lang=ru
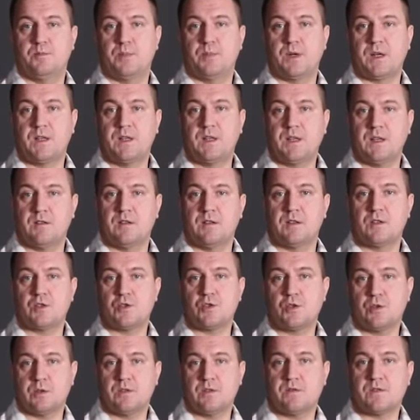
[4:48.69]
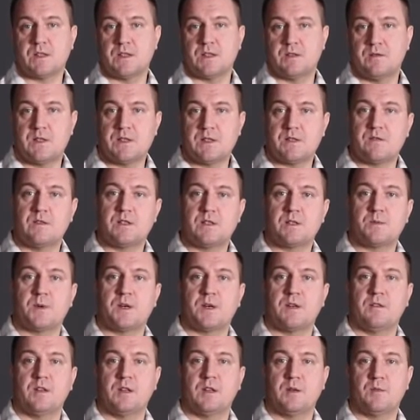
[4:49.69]
предъявят счет в соответствии с
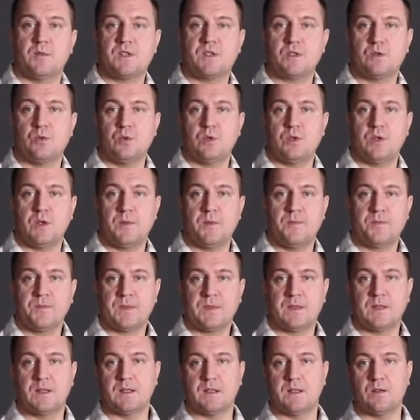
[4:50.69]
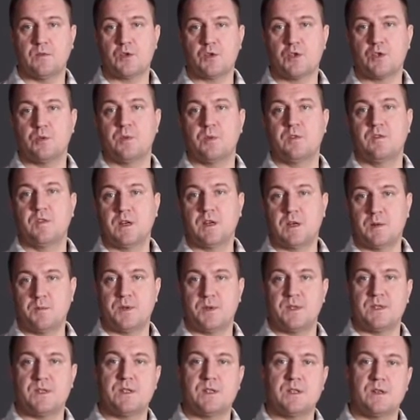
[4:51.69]
правилами студии для того, чтобы вы
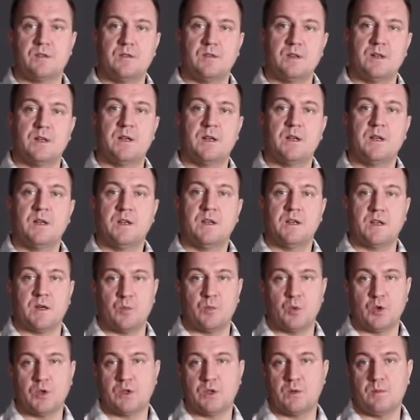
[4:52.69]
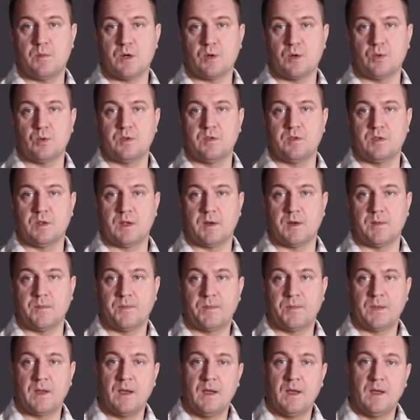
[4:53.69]
компенсировали ремонт оборудования.
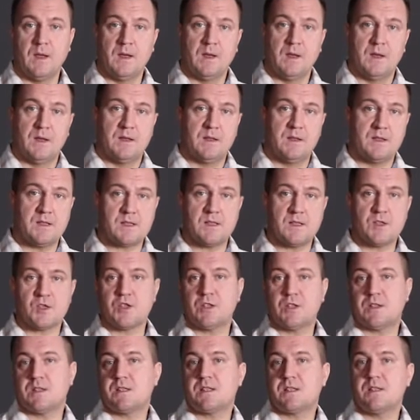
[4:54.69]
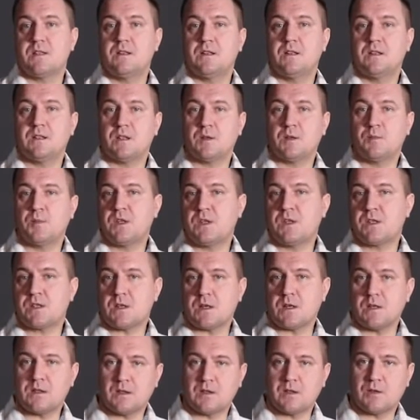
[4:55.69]
Если же это сделает
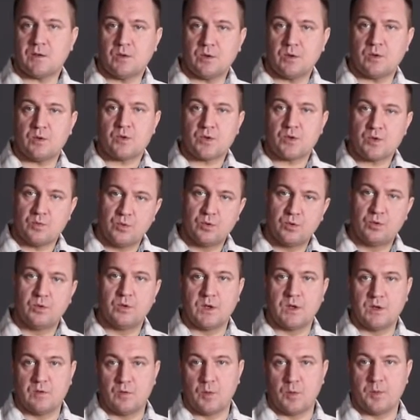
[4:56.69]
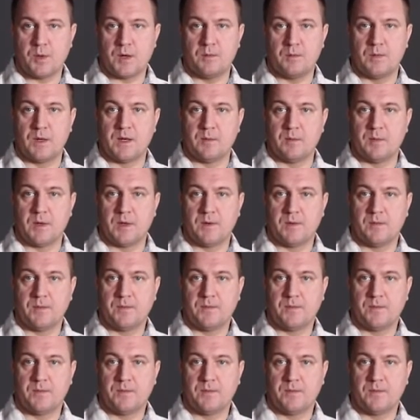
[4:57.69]
администратор, то это уже будут его проблемы.